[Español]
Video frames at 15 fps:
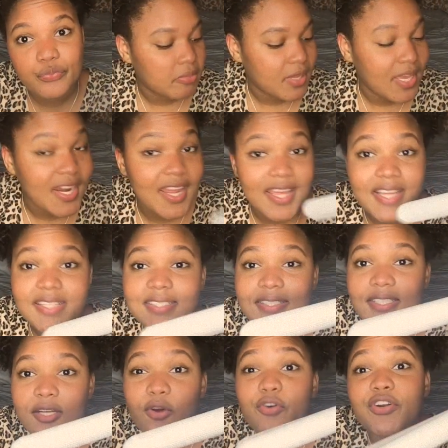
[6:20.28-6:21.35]
Era
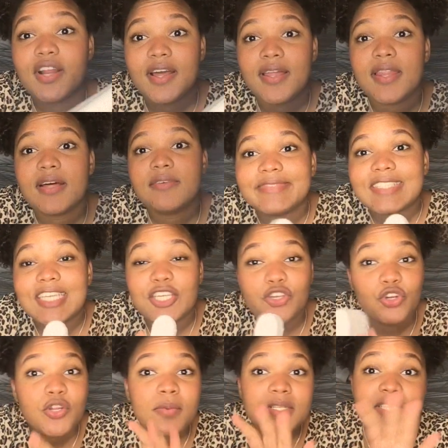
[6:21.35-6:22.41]
ese o nada. Y yo
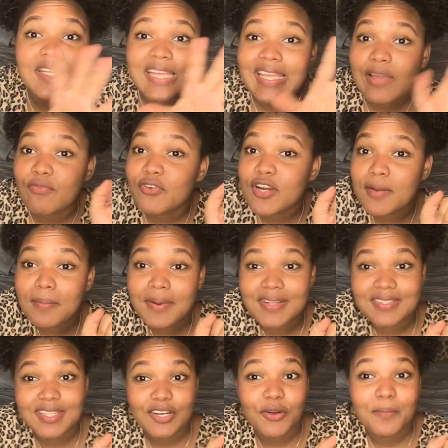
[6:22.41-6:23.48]
no iba a salir allá afuera para
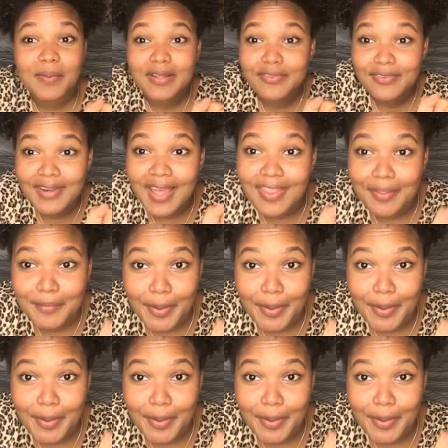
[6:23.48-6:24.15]
estar comprando nada, mi